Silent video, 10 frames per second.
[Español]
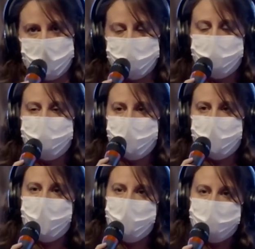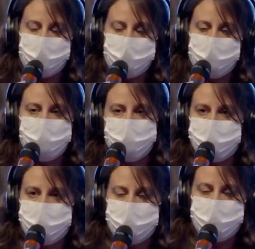El desafío es
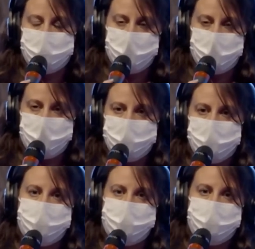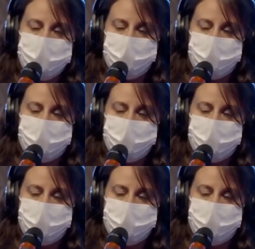justamente que al final